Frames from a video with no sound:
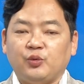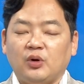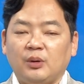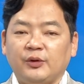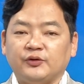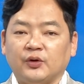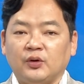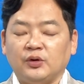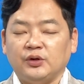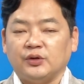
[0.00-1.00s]

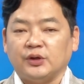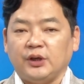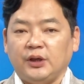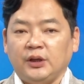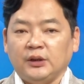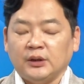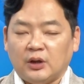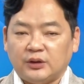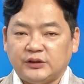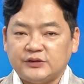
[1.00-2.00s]
포함해서 이렇게
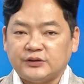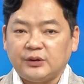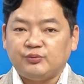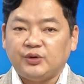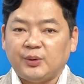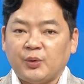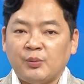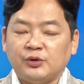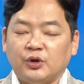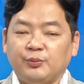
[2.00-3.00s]
어, 디지털
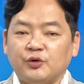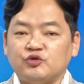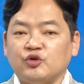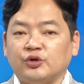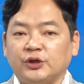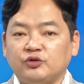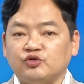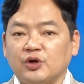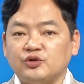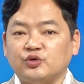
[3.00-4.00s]
플랫폼을 넓혀주거나
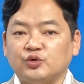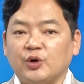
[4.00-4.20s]
추가적으로